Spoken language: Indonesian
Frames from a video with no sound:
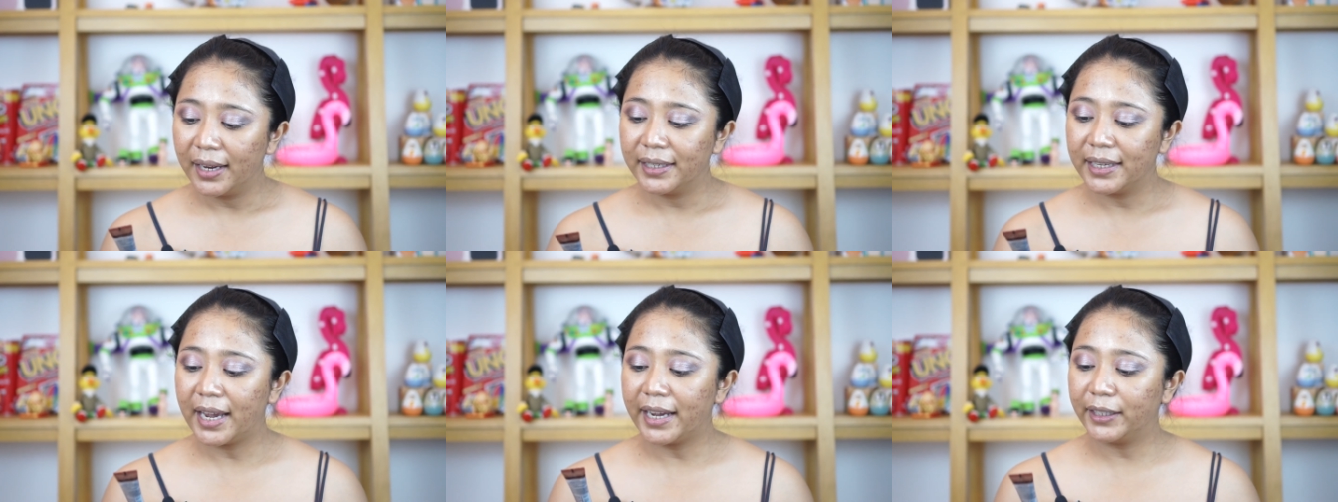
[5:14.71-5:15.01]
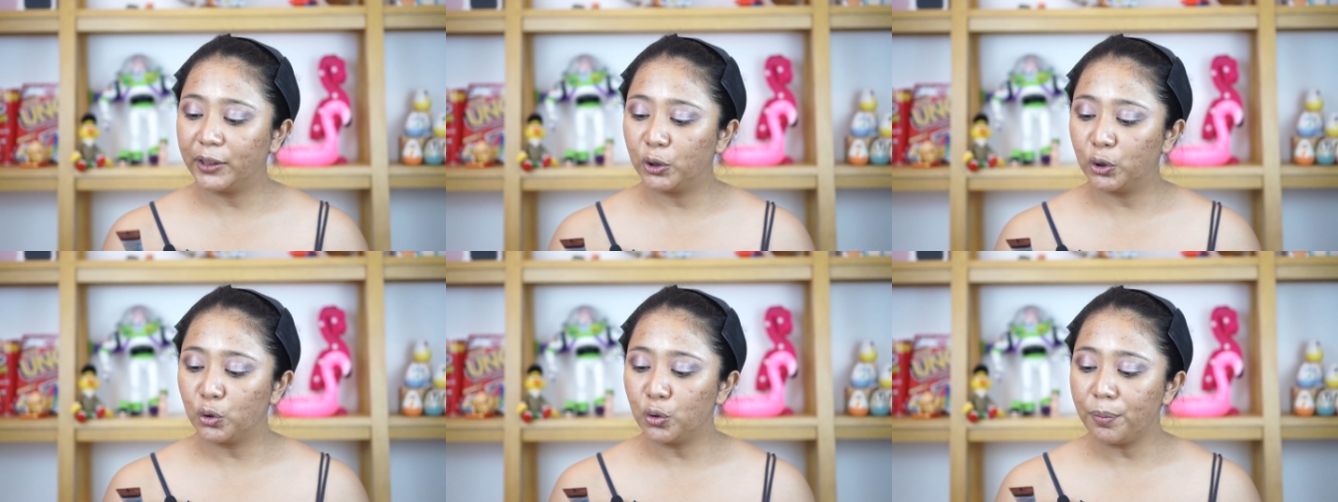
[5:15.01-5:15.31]

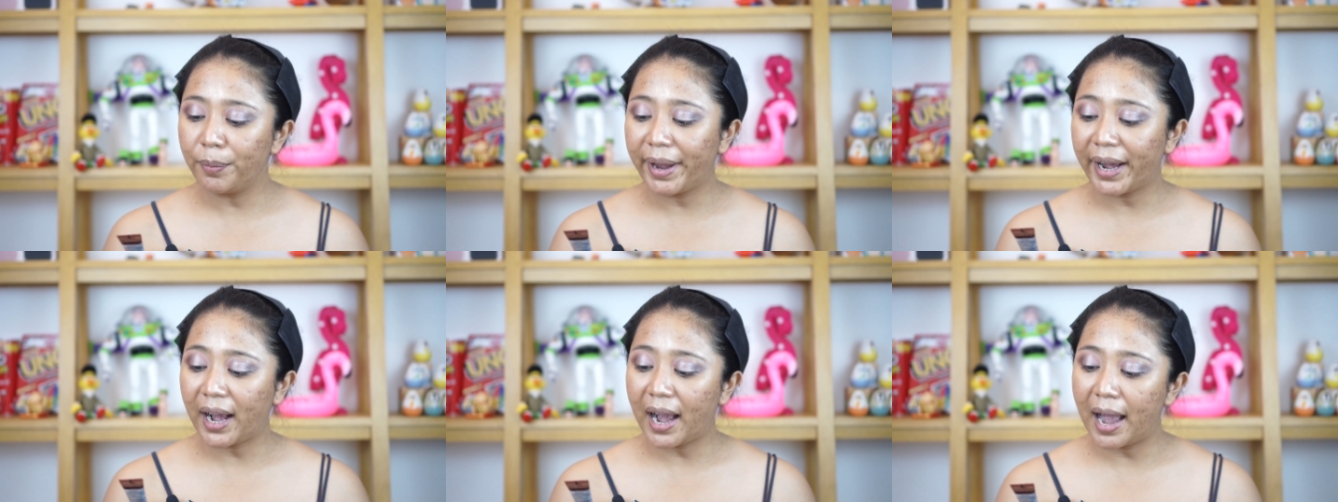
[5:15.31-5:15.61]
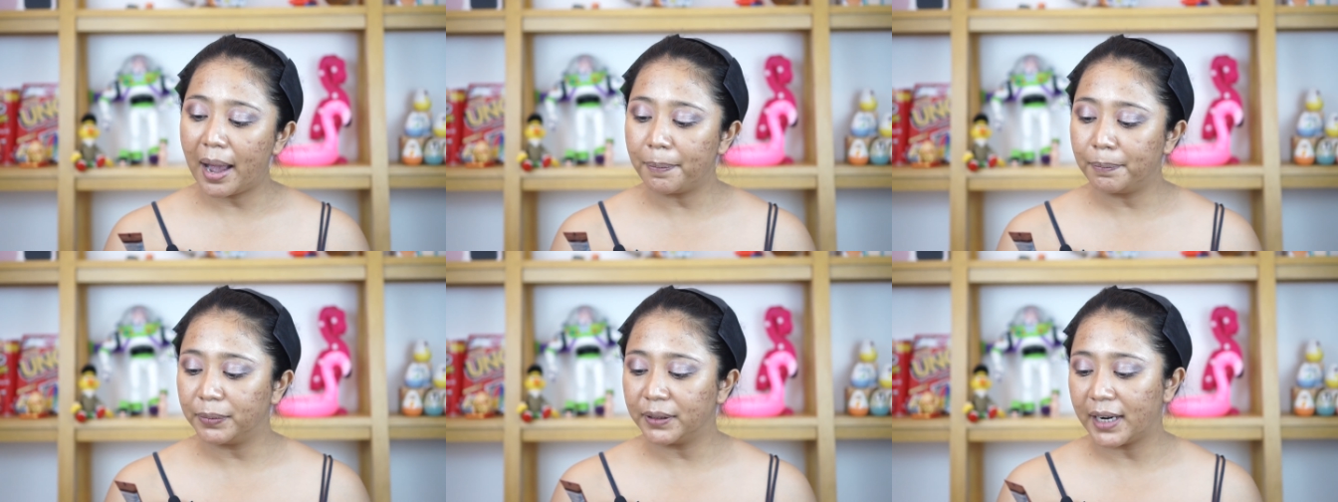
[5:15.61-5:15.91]
yaitu
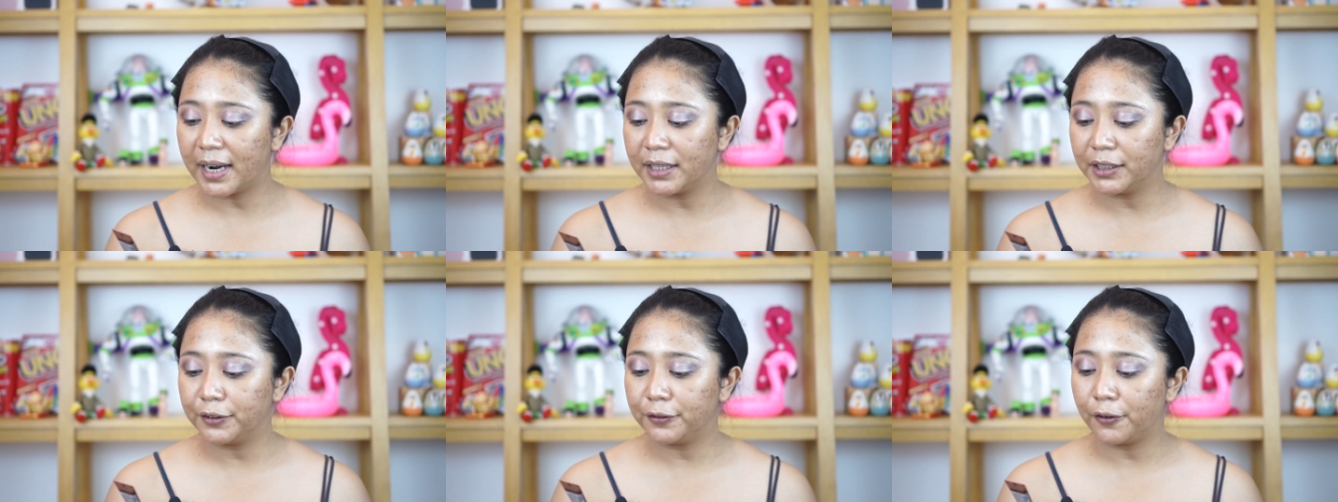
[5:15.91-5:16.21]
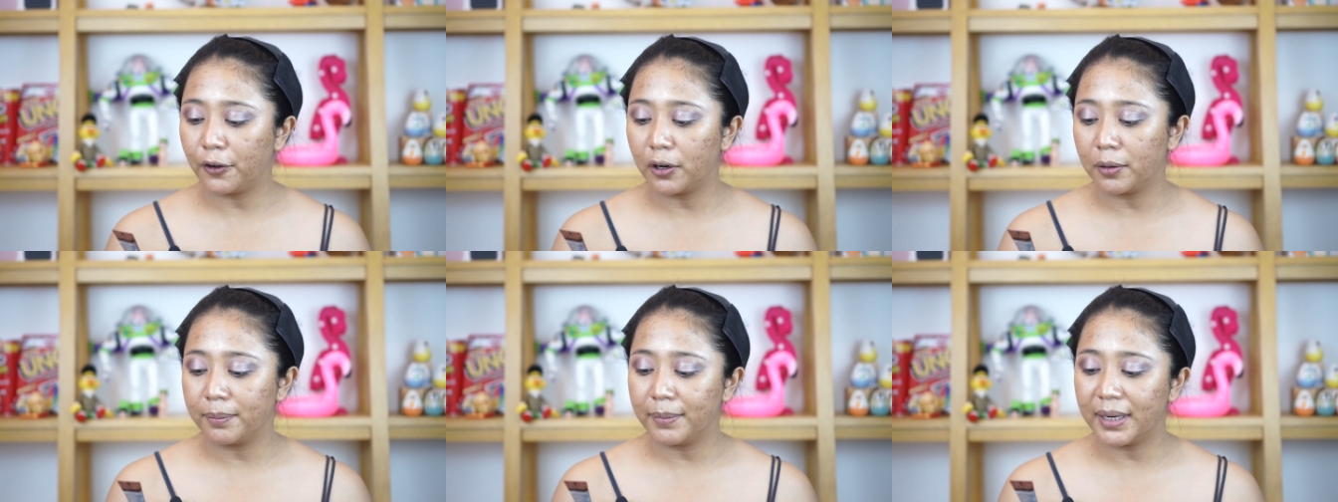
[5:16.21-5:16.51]
makeup
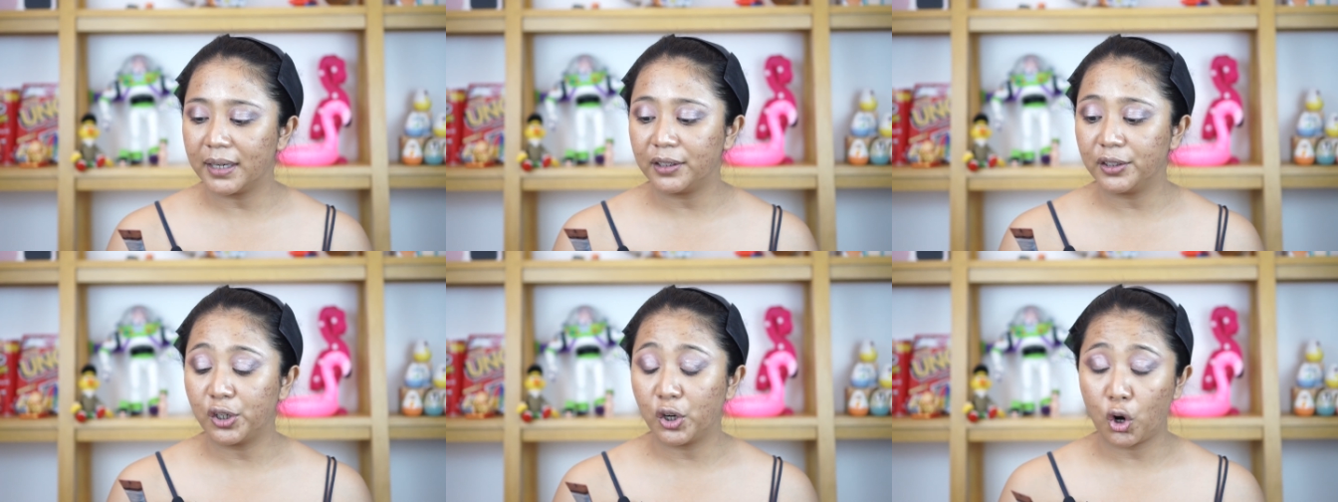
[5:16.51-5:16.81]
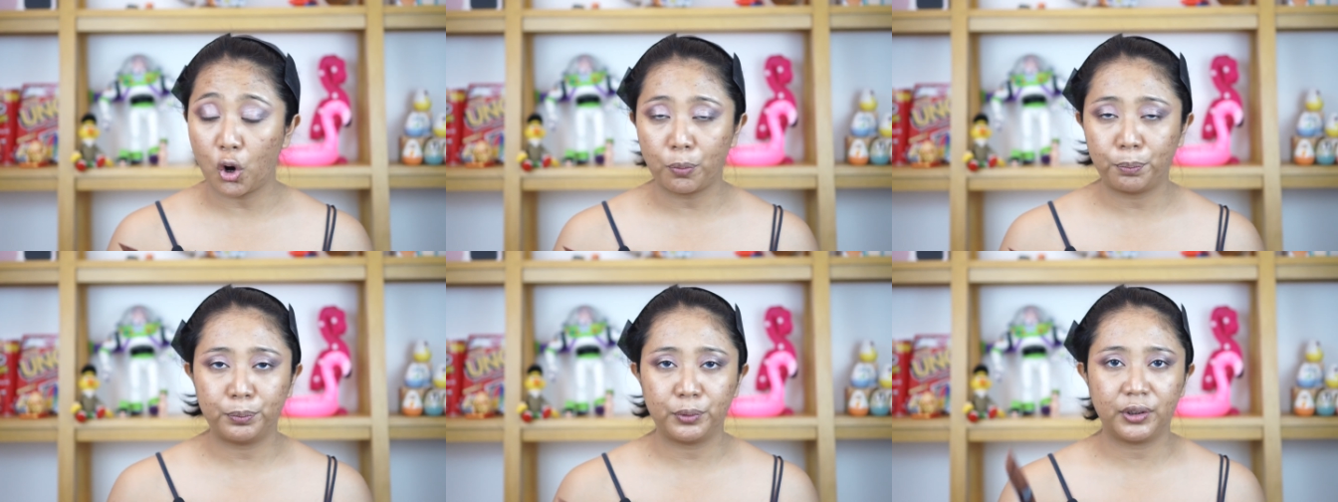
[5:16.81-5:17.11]
transformer
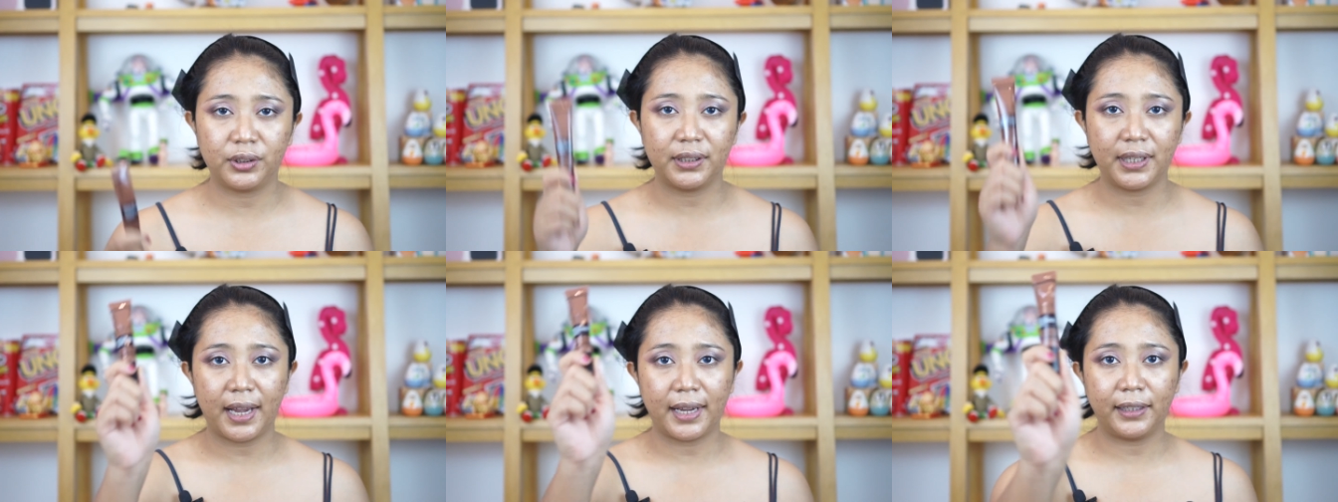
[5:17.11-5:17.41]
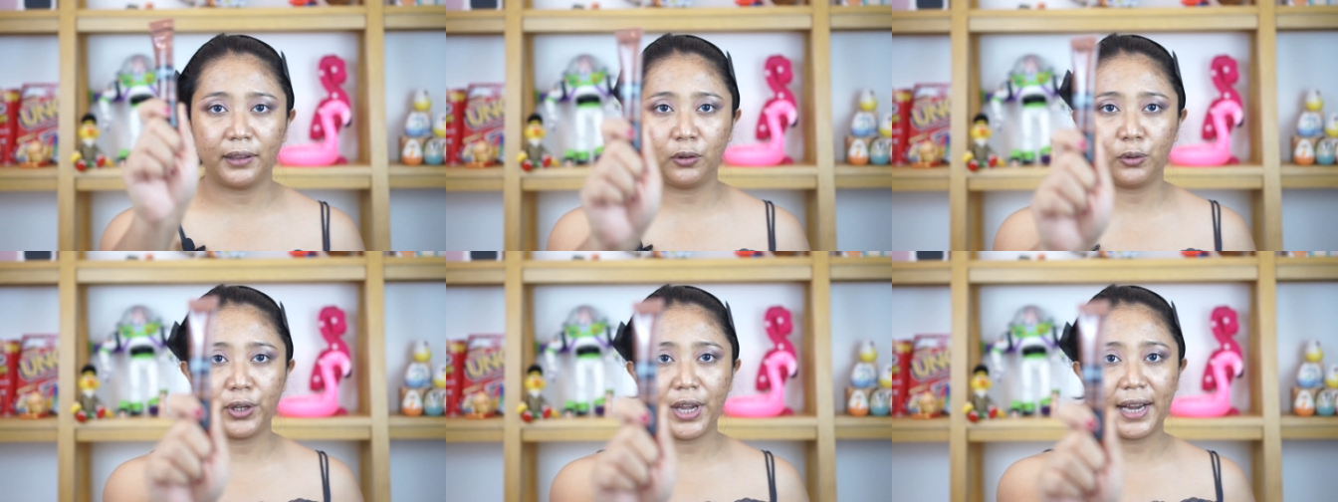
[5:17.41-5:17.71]
drops,
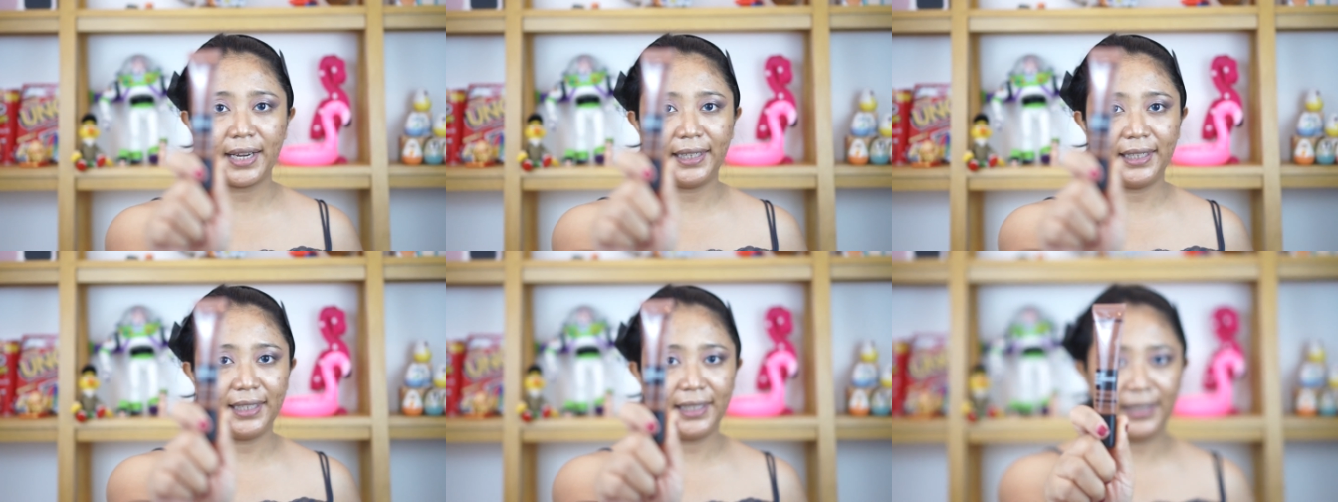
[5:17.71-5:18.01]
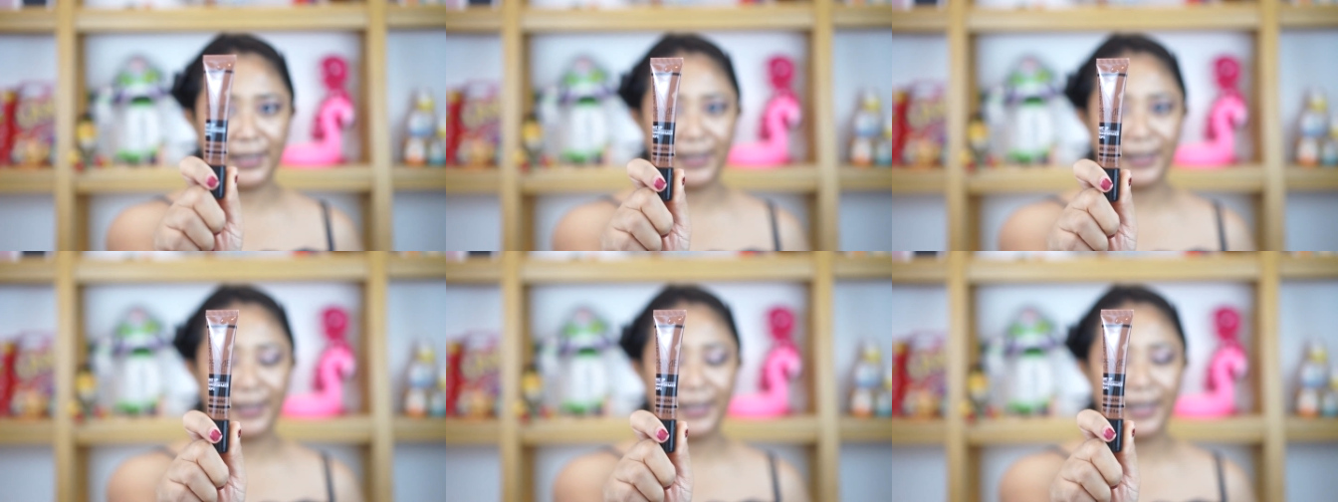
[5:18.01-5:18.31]
yaitu yang ini.